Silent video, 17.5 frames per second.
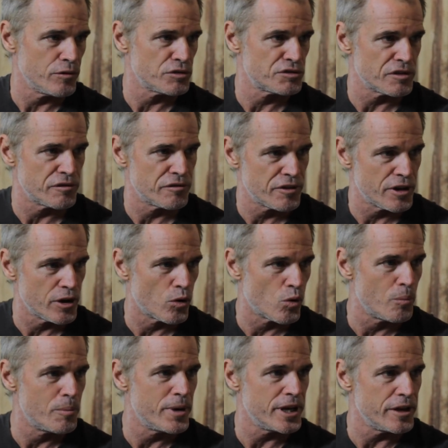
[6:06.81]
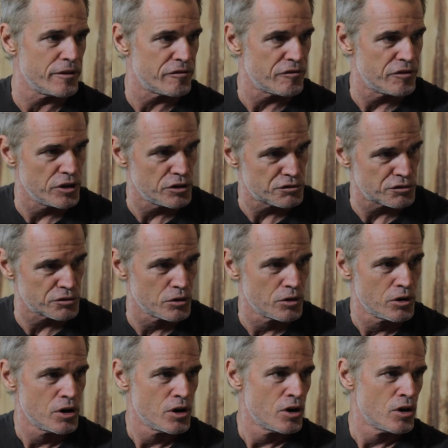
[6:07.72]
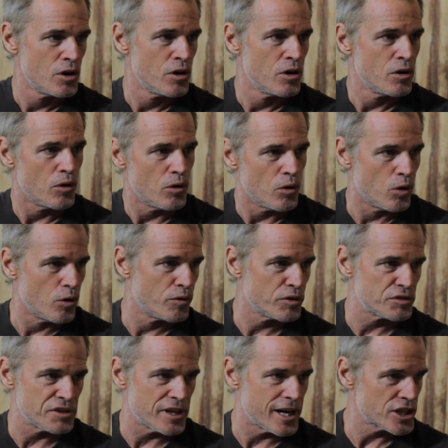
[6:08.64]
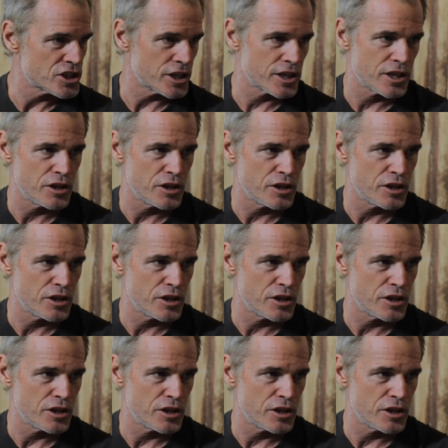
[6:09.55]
Você vê algum benefício ou você acha